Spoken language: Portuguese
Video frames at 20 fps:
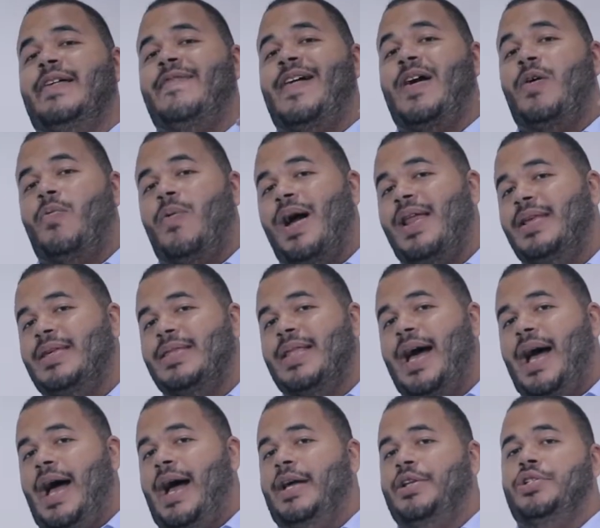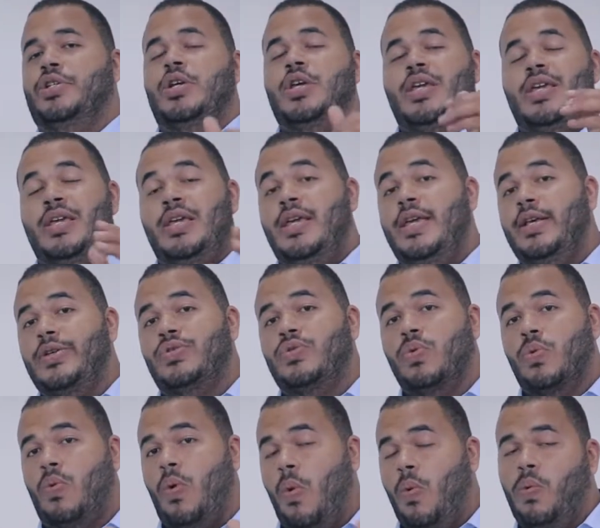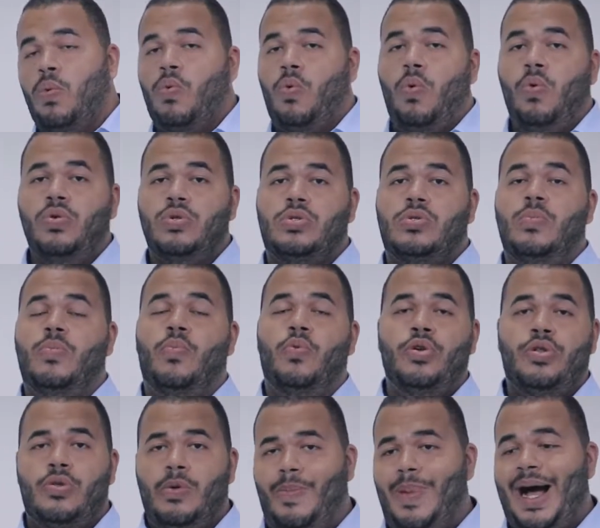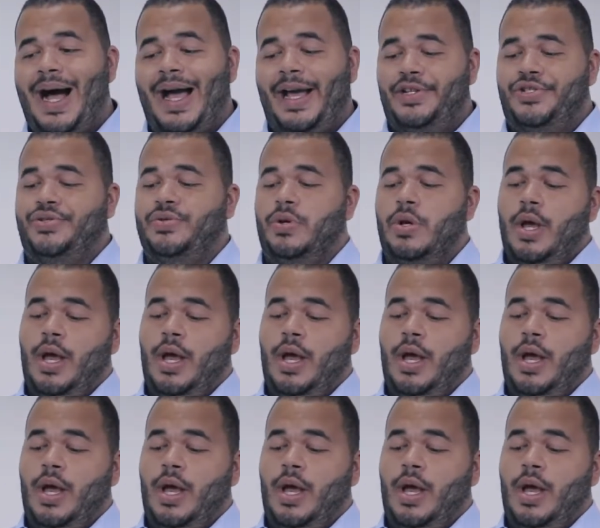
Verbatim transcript: levar qualidade e isso com um custo muito baixo.